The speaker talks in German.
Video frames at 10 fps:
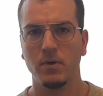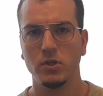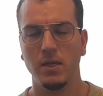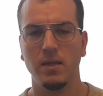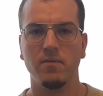
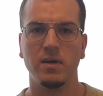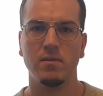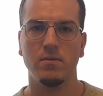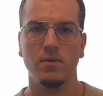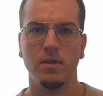stetig
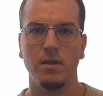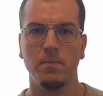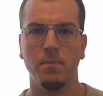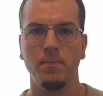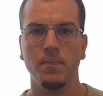wachsende
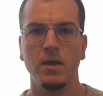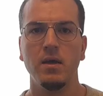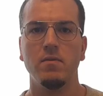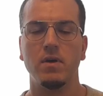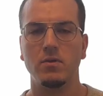Unternehmen,
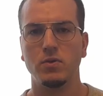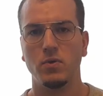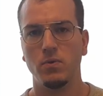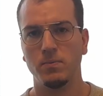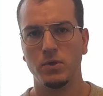
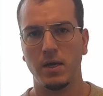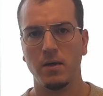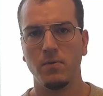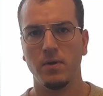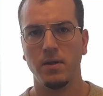
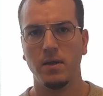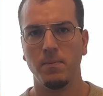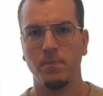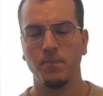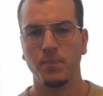wachstumsstarke
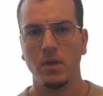Unternehmen,